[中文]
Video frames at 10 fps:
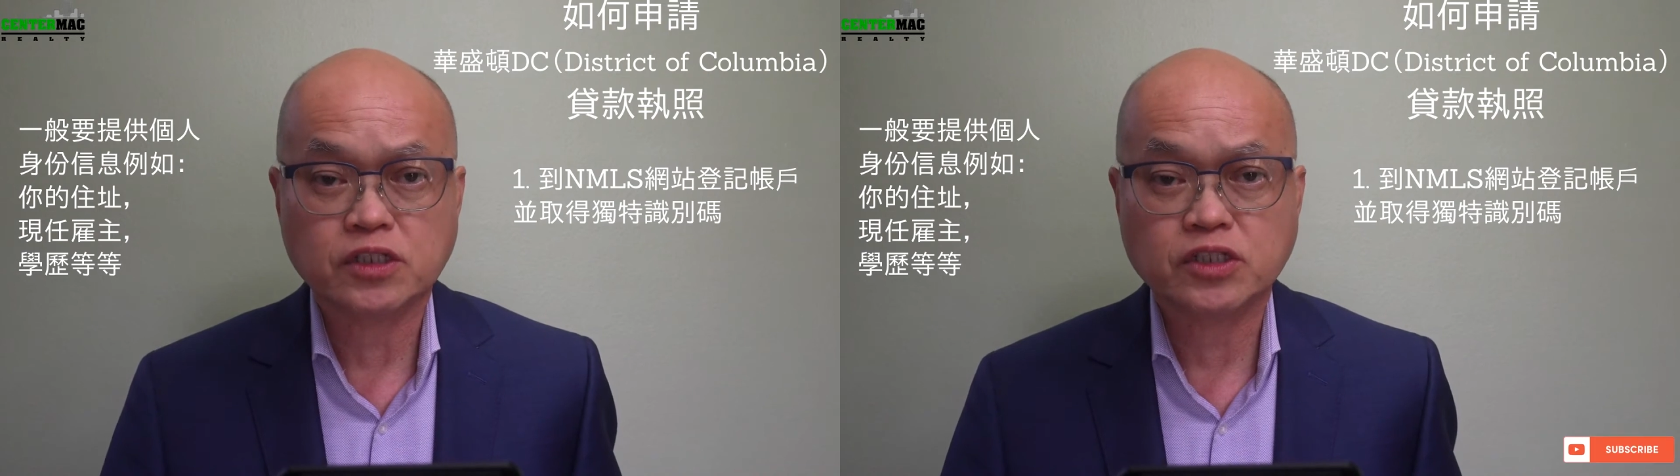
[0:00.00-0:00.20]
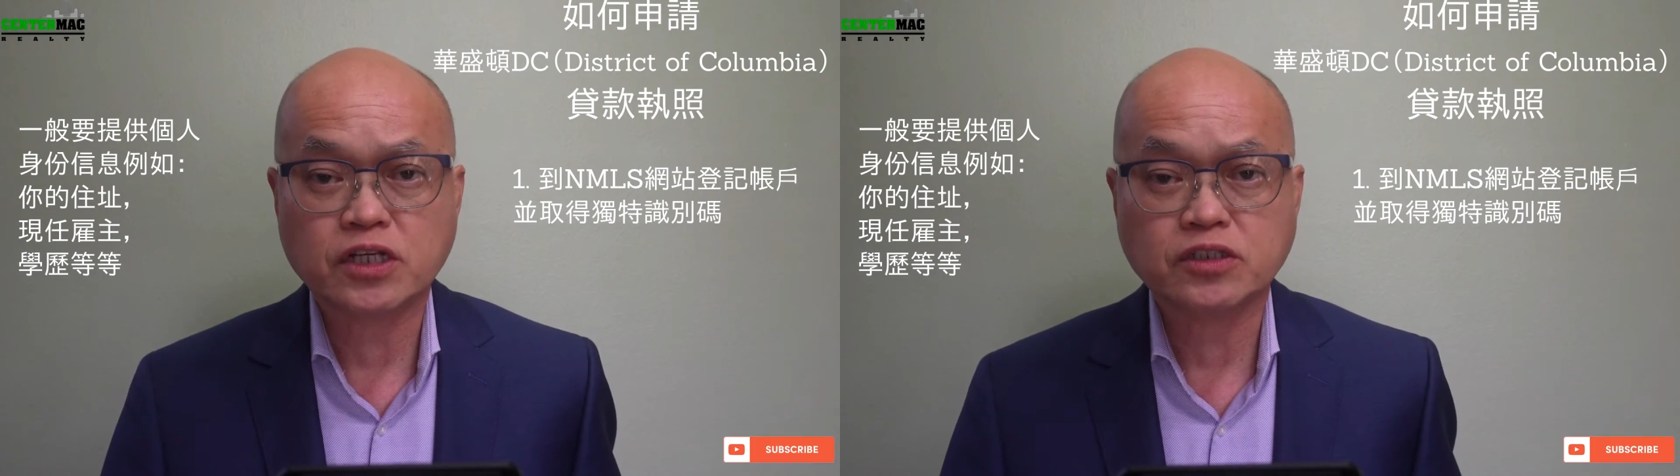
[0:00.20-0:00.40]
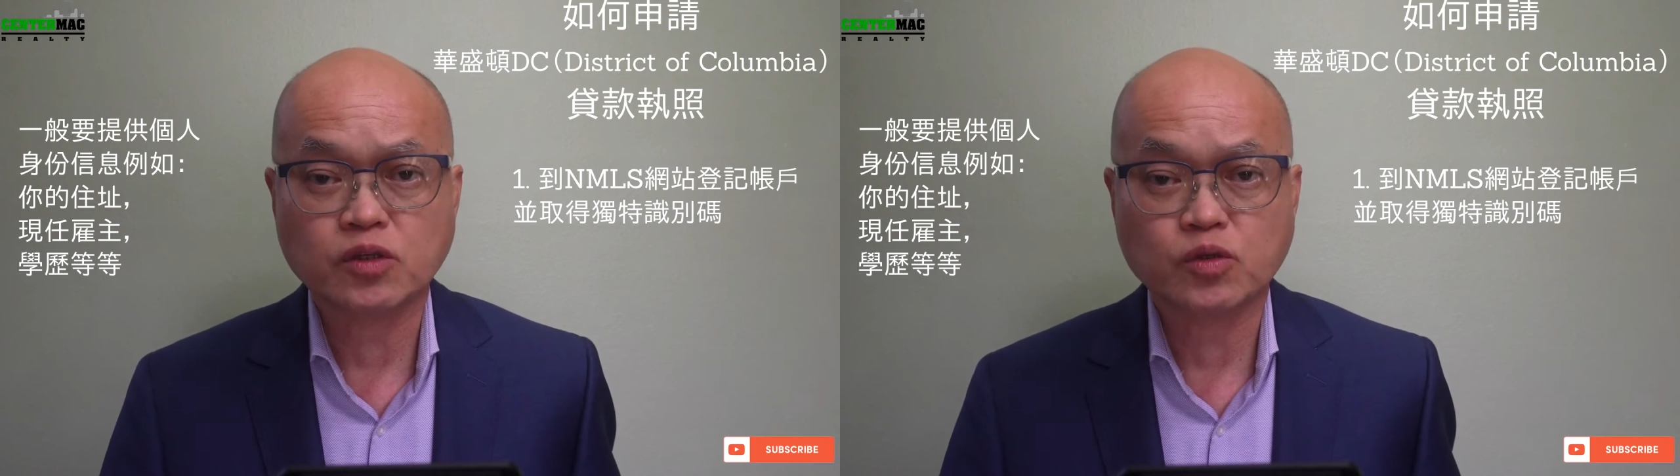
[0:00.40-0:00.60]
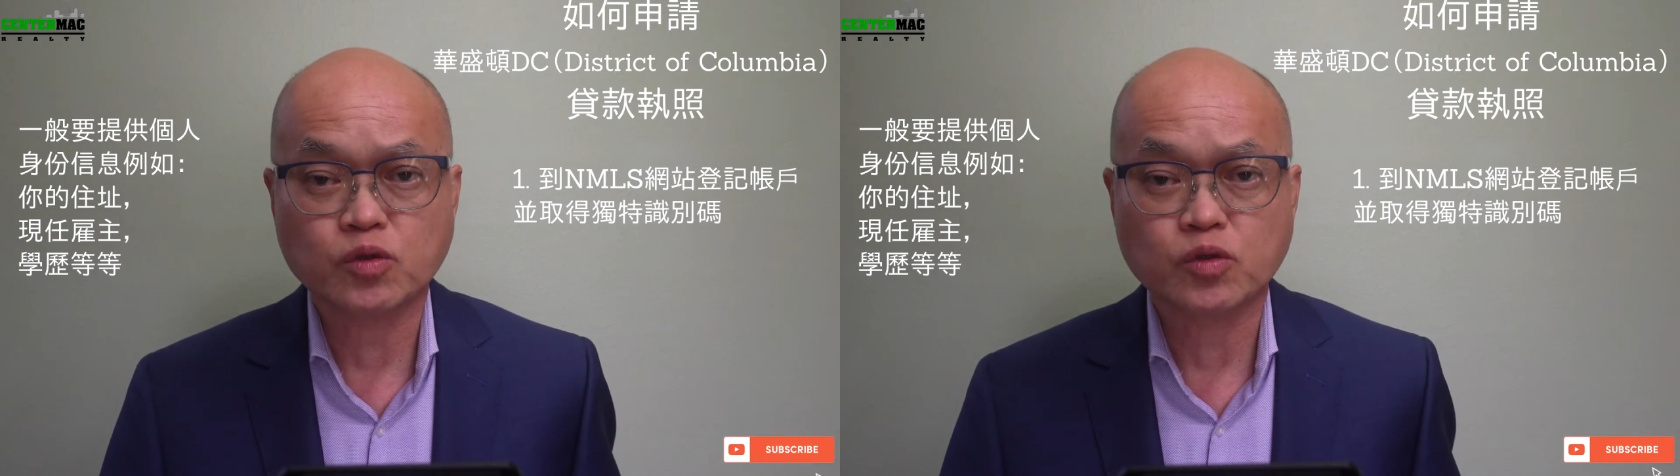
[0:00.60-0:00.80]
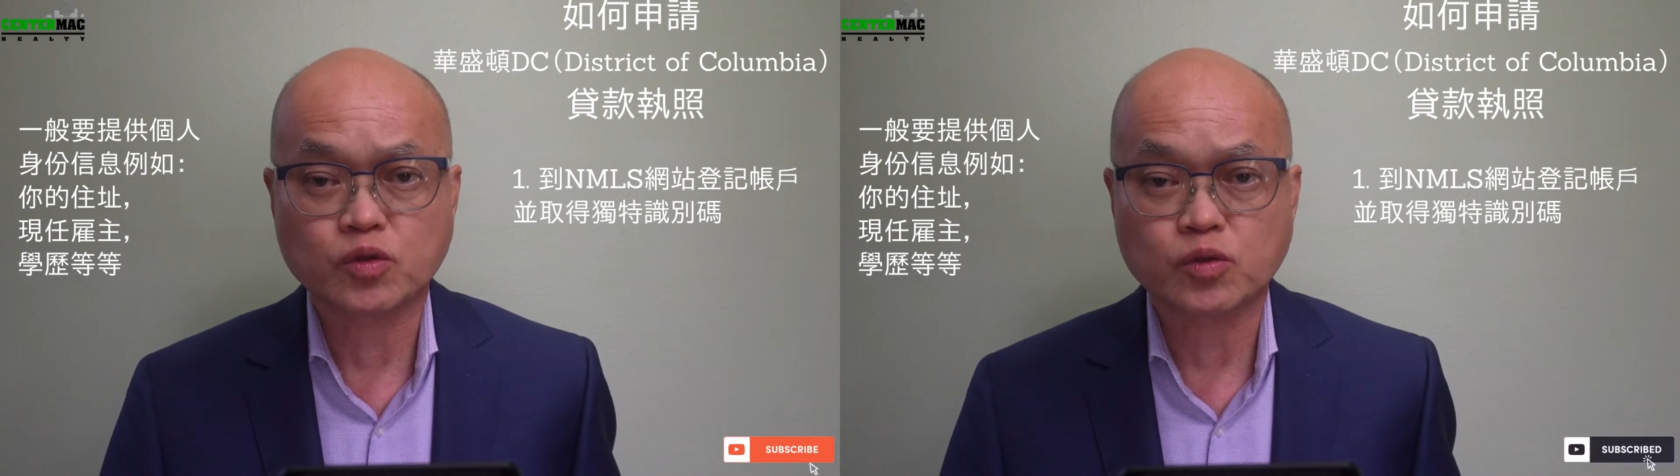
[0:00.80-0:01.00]
现任
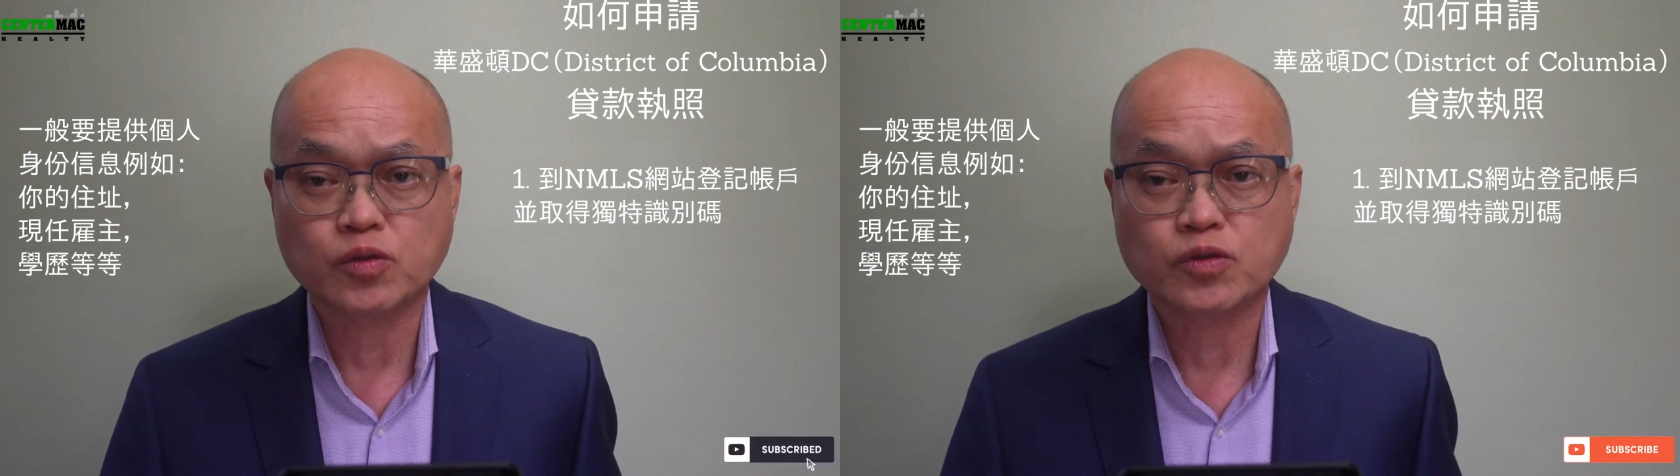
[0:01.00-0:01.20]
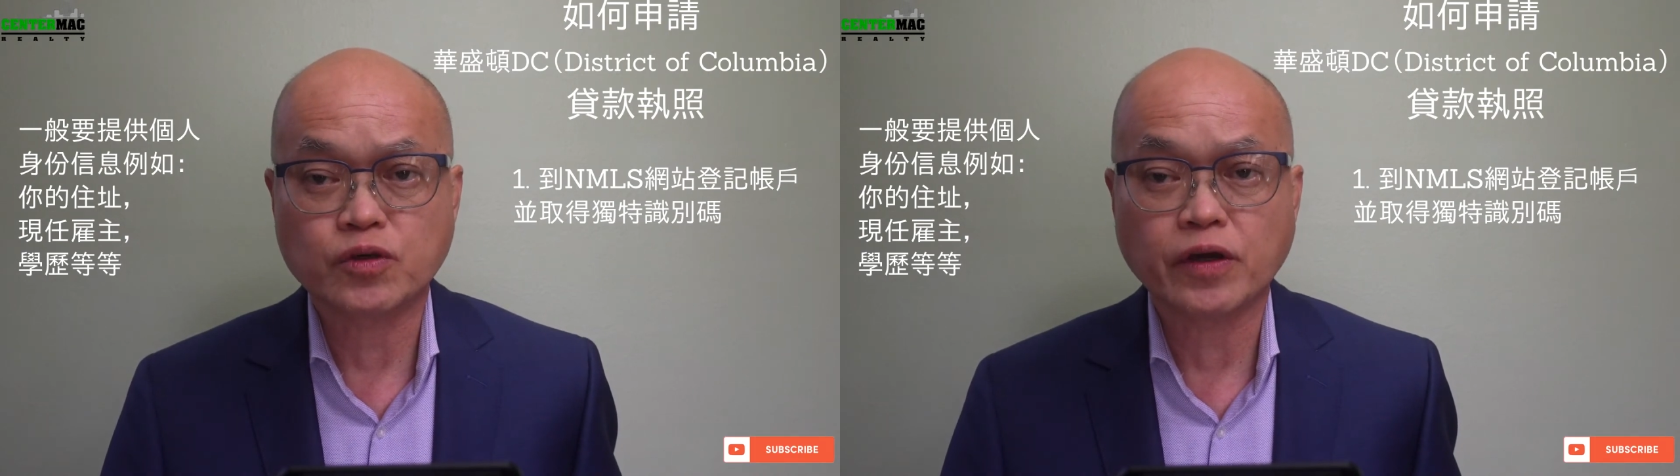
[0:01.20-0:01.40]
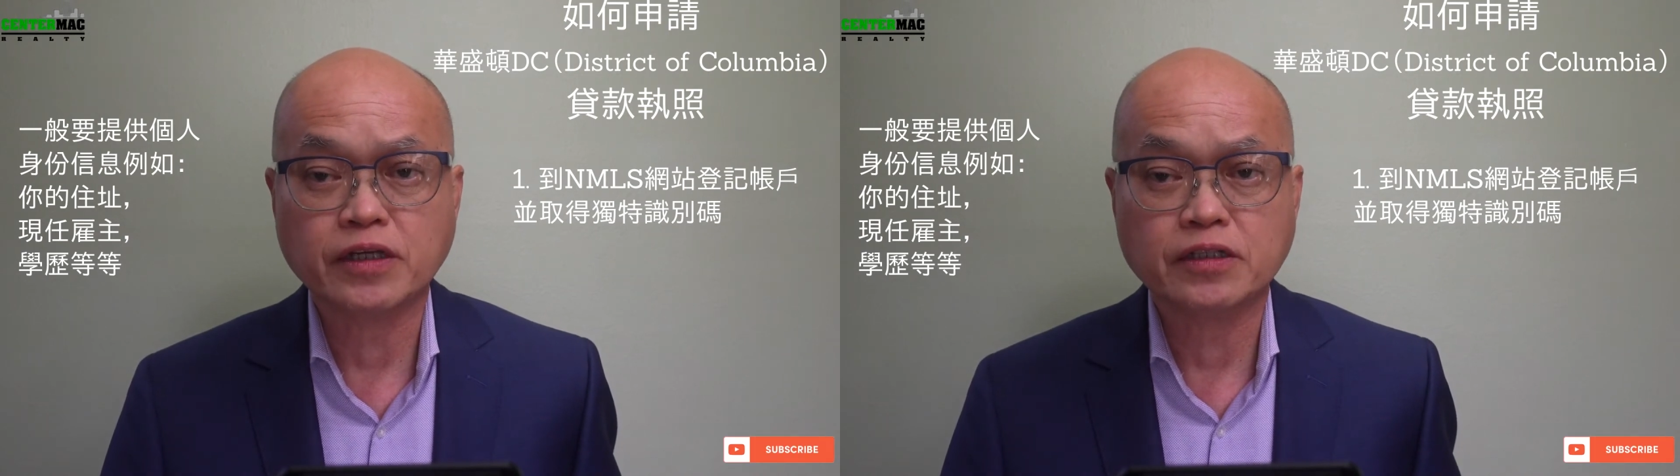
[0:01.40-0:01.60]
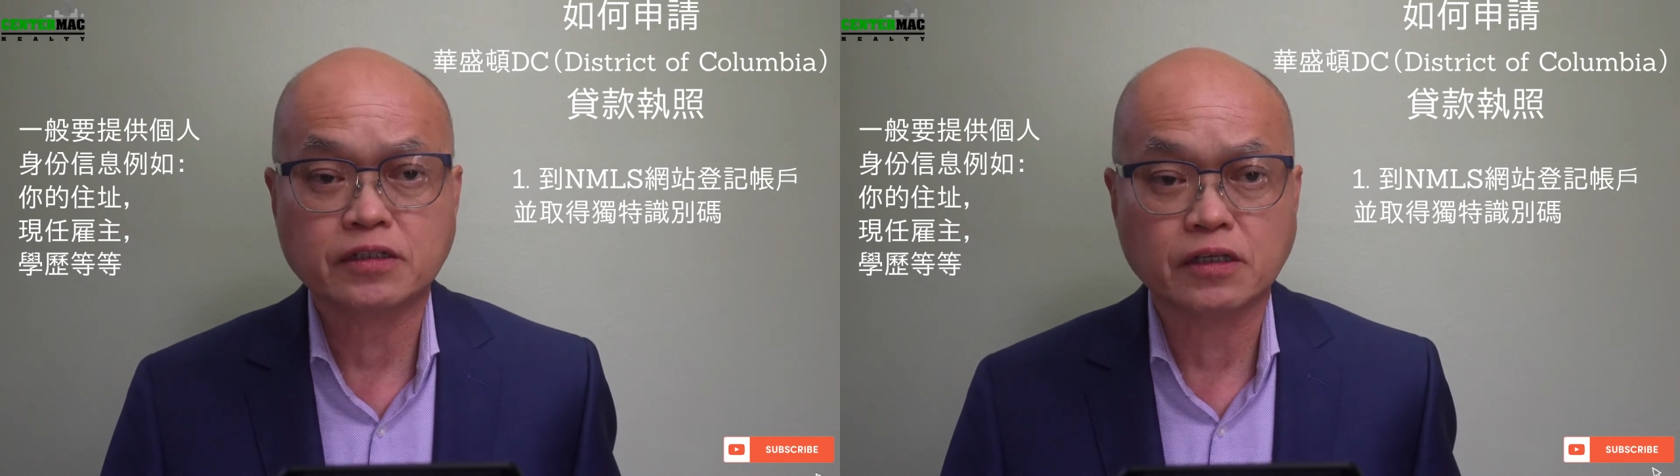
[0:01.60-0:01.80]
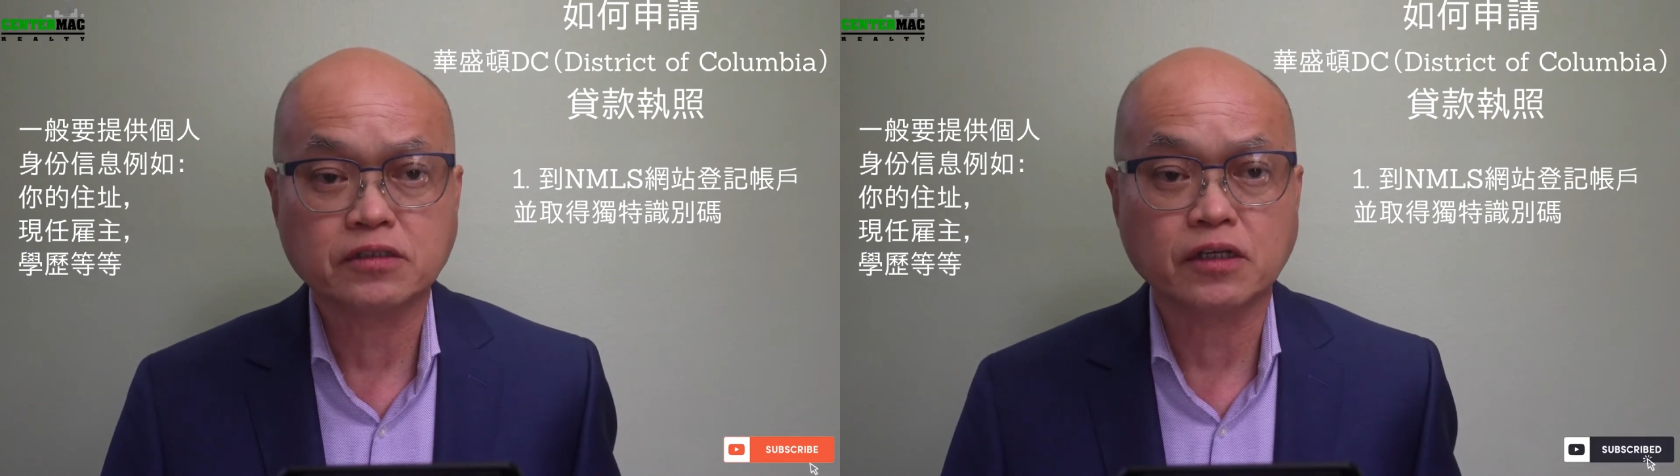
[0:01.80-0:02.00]
雇主、学历
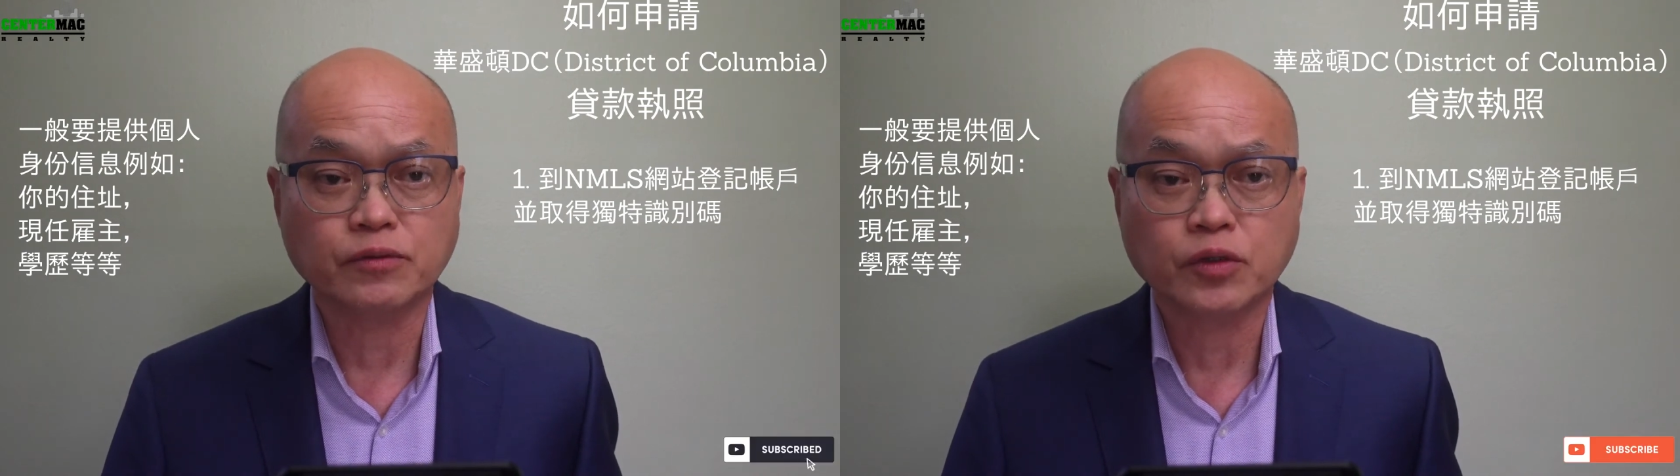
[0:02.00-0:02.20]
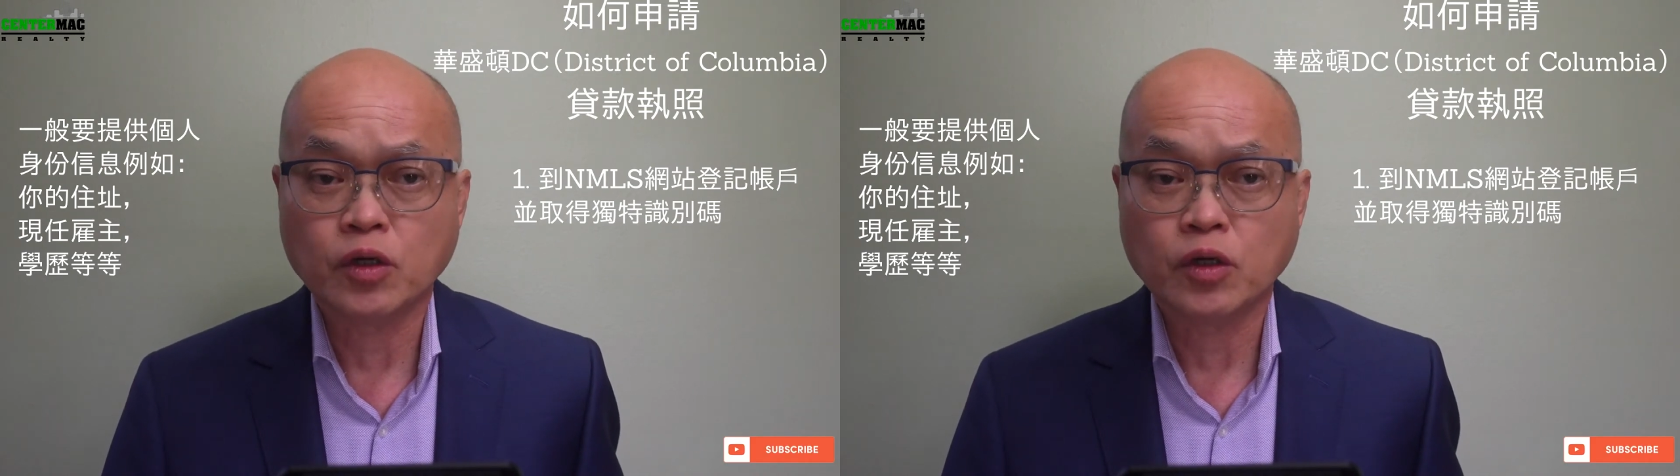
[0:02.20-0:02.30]
等等。